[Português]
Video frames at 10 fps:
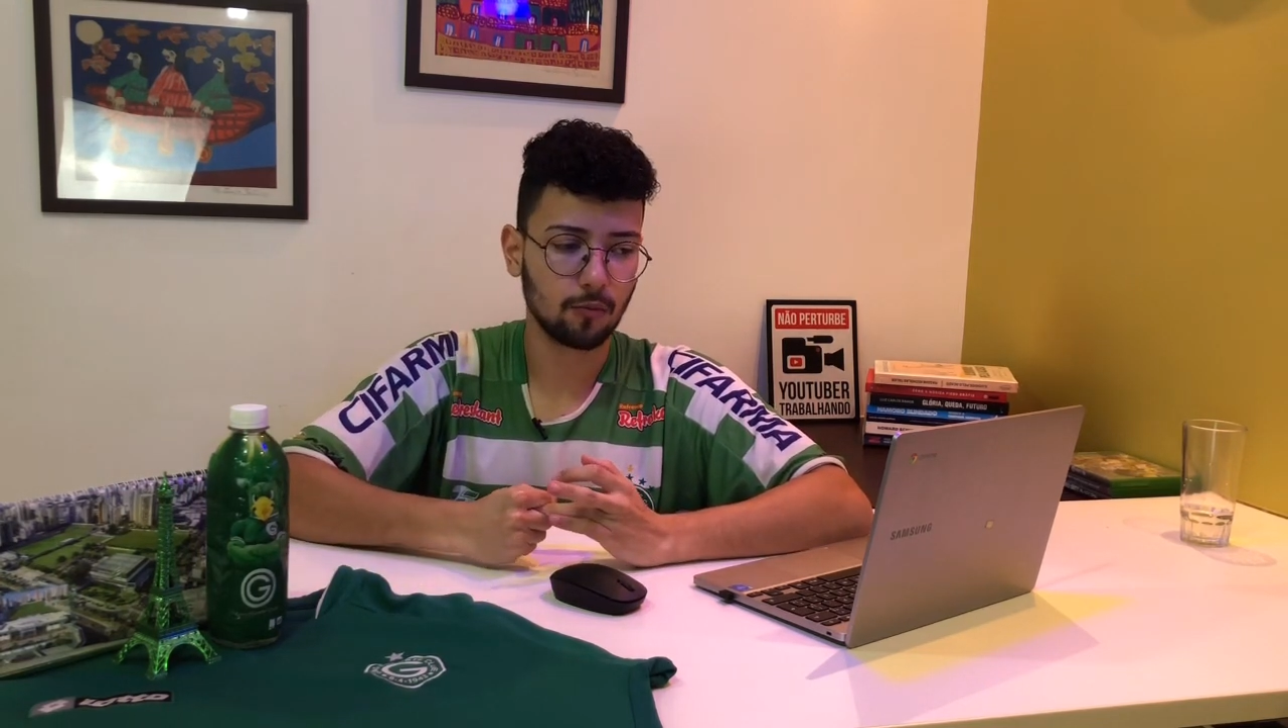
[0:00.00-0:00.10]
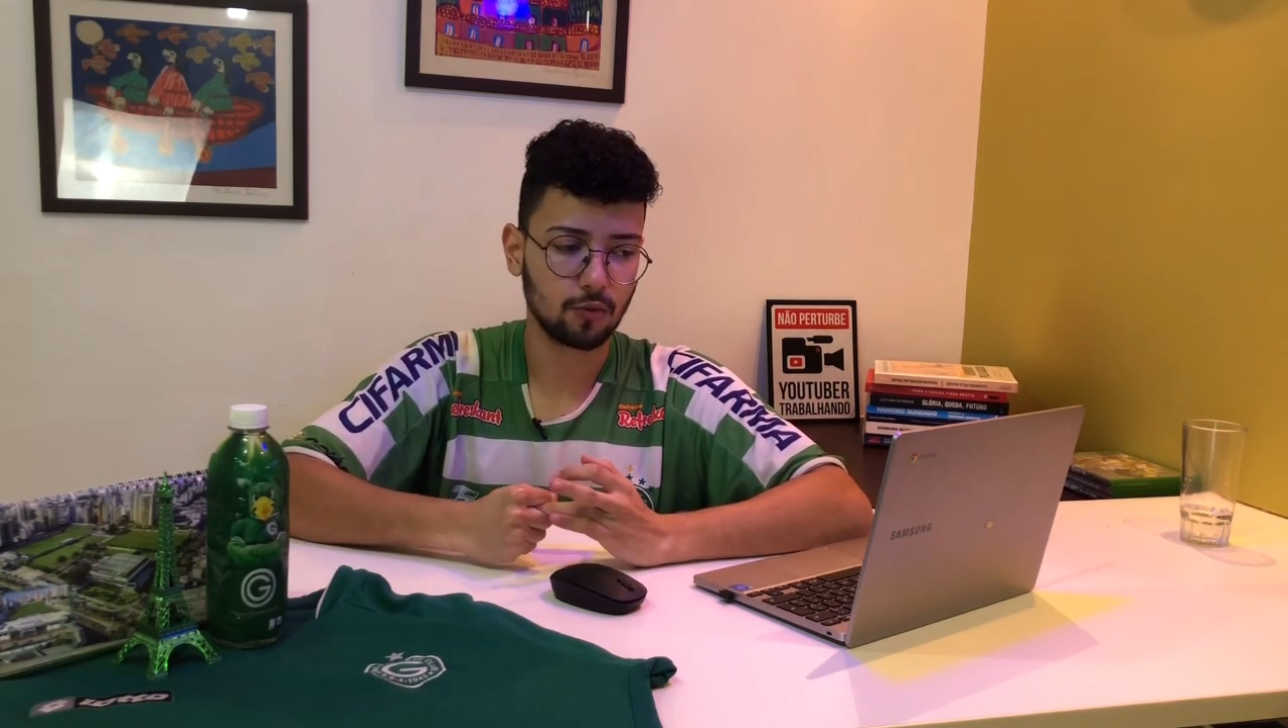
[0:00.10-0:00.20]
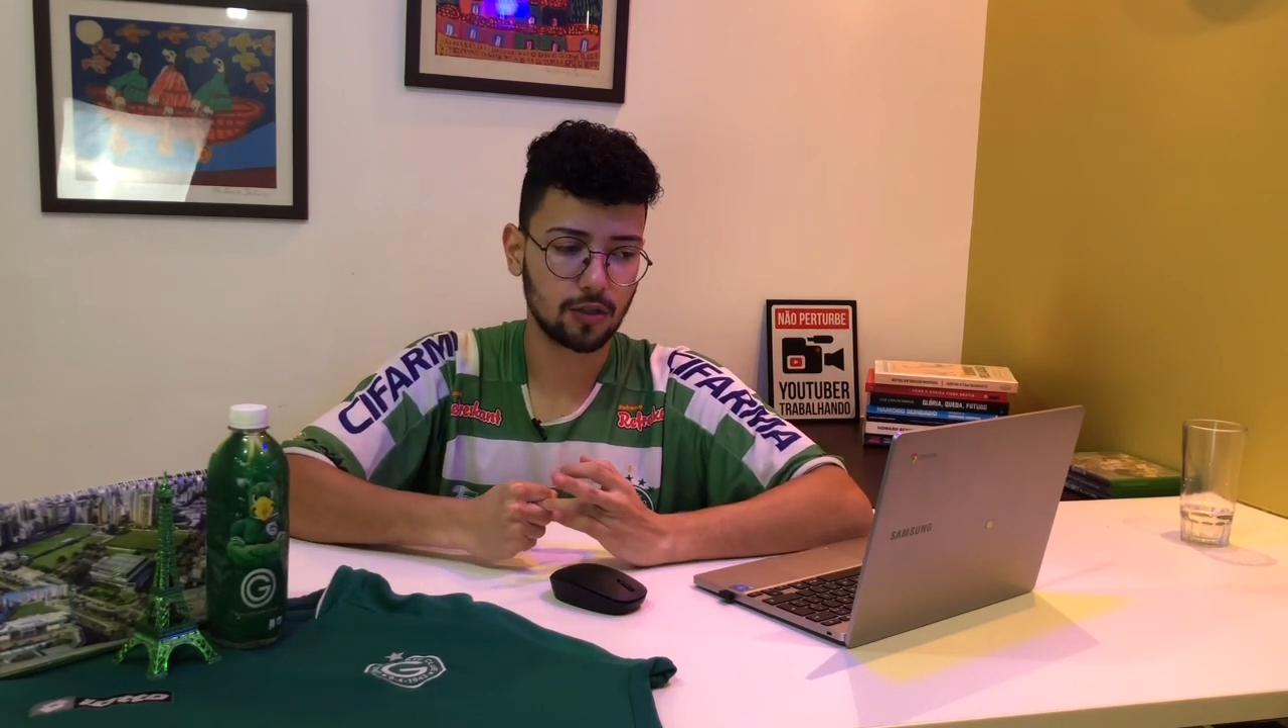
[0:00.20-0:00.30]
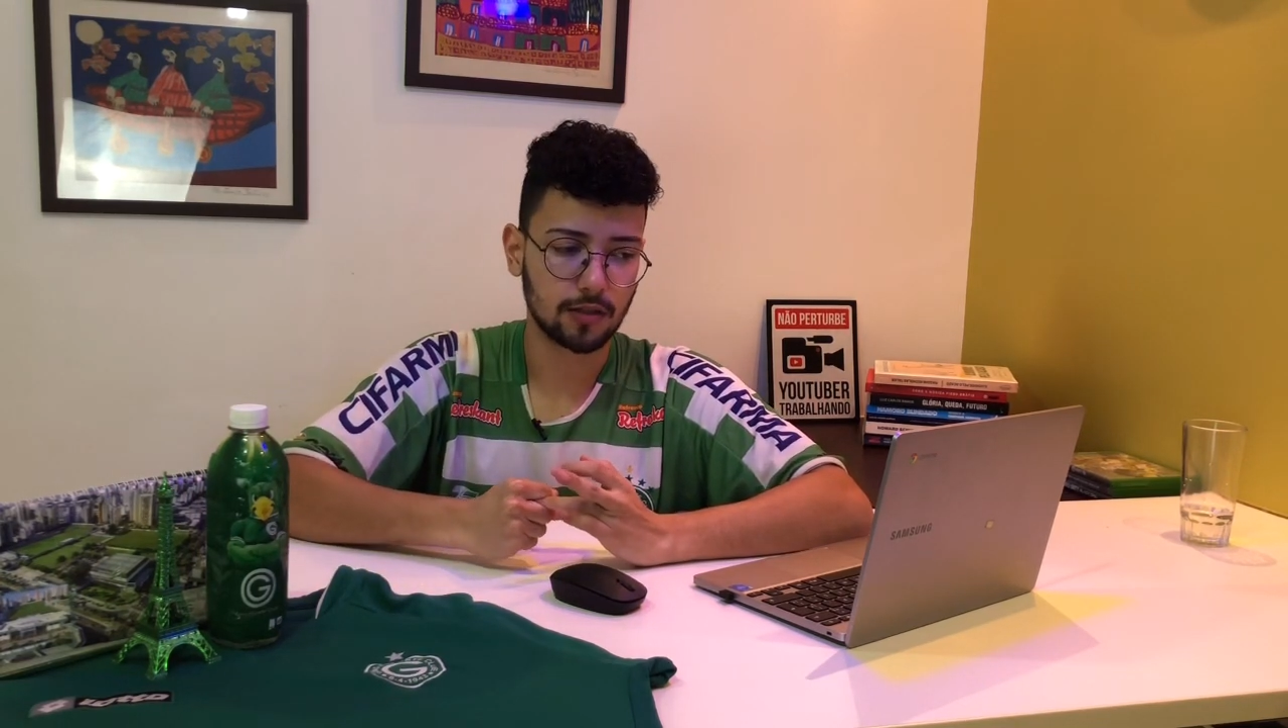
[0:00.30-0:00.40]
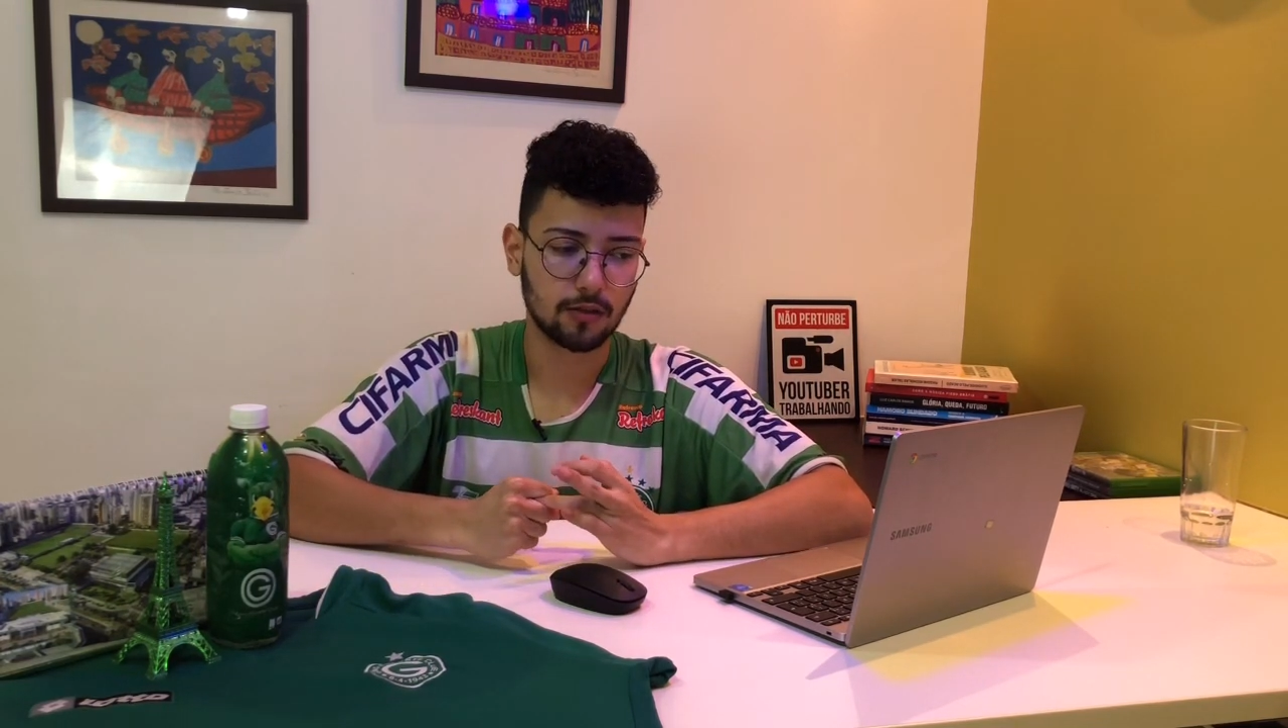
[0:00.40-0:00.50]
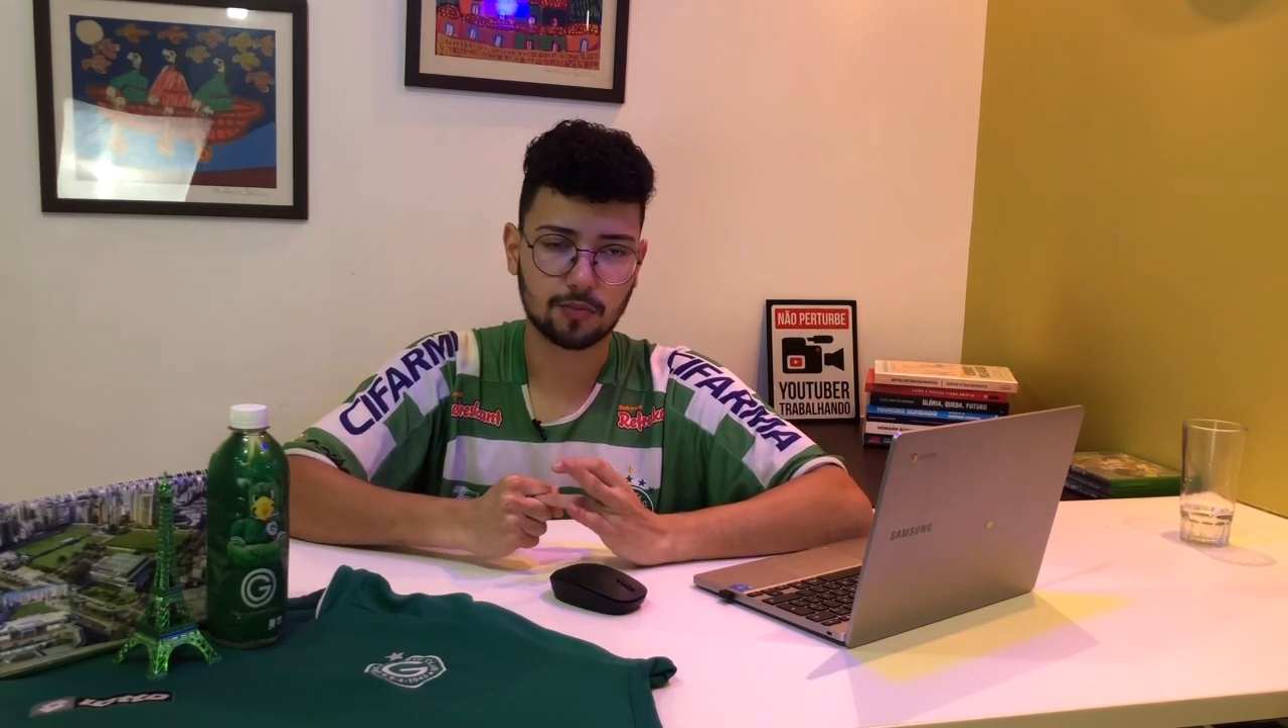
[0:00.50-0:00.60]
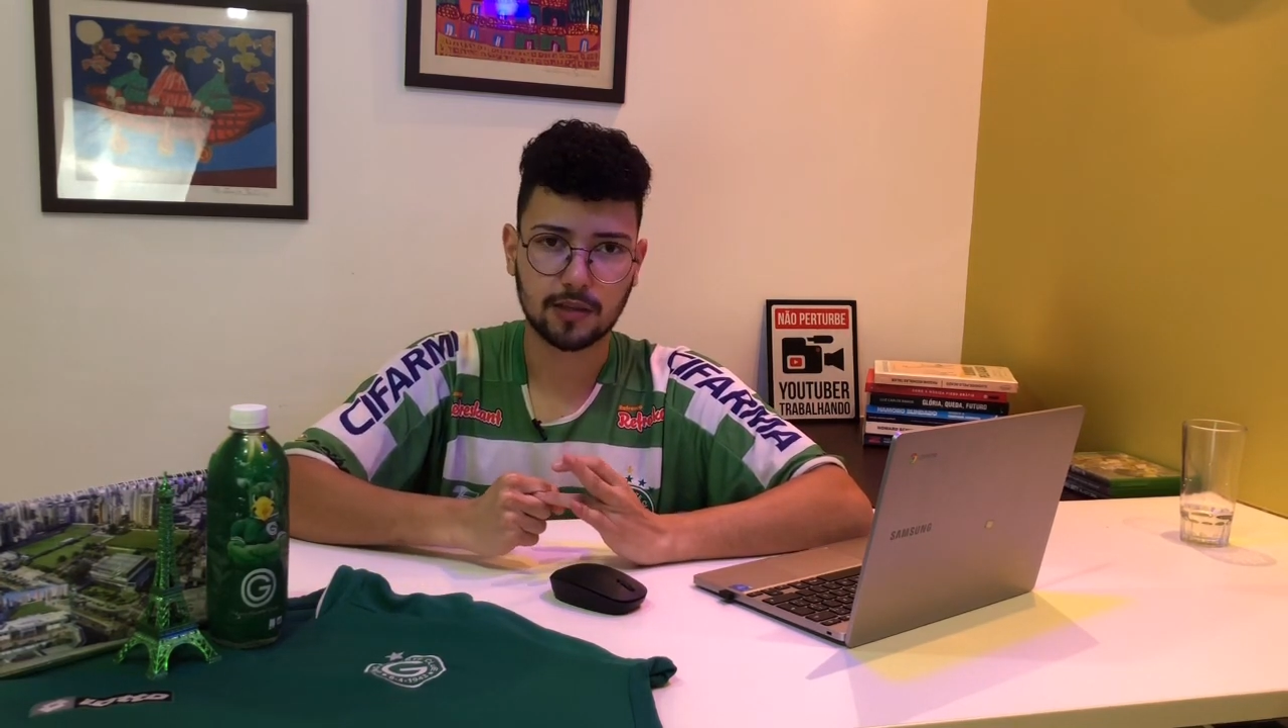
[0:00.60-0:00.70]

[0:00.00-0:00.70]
utilizando os